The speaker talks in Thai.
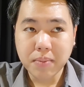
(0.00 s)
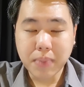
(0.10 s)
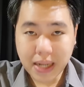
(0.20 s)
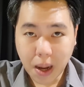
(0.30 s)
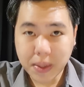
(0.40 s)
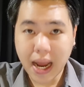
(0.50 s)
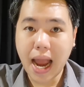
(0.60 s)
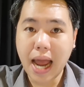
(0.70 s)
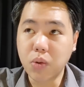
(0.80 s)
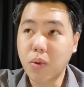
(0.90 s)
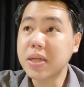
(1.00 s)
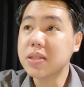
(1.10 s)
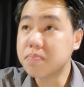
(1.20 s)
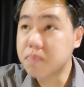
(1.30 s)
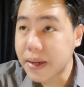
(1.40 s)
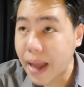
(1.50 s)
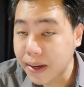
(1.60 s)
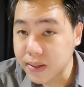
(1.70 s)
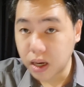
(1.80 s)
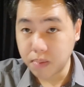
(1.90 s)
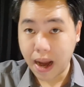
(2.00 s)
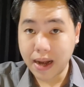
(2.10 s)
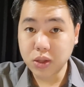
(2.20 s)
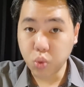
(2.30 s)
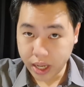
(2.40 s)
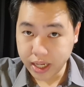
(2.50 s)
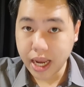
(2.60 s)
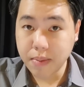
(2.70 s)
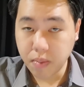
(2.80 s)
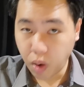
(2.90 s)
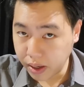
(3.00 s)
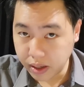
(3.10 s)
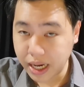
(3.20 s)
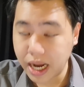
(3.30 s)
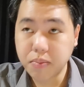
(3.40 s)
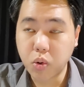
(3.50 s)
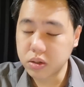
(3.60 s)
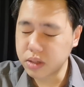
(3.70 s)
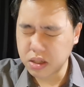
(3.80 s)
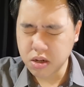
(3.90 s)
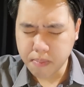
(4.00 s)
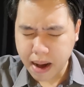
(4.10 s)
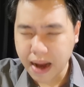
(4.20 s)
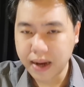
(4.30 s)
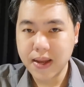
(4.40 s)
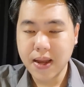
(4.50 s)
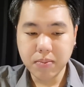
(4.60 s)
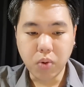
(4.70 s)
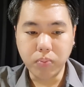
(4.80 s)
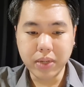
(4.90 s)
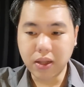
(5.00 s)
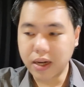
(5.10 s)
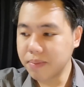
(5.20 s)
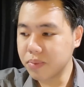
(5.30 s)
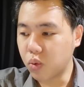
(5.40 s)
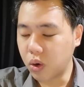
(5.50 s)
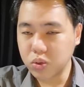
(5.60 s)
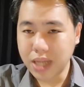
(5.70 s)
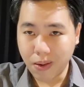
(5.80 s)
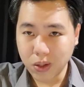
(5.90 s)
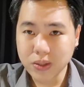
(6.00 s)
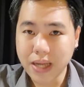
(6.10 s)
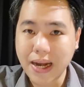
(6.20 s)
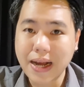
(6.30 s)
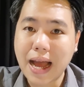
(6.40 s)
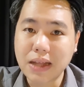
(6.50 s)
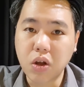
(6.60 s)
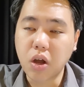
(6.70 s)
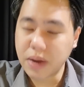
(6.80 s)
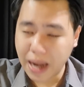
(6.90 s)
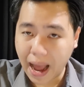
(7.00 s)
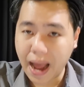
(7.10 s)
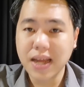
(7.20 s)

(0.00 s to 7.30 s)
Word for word: ไปทำงานหรือว่าไปไปแดงเดือดมานะตรวจ เอ ดี เค บ่อยๆเลยนะครับคนติดเยอะมากผมเนี่ยตอนนี้อยู่กับลูกสาวก็ต้องใส่หน้ากากตลอดเวลา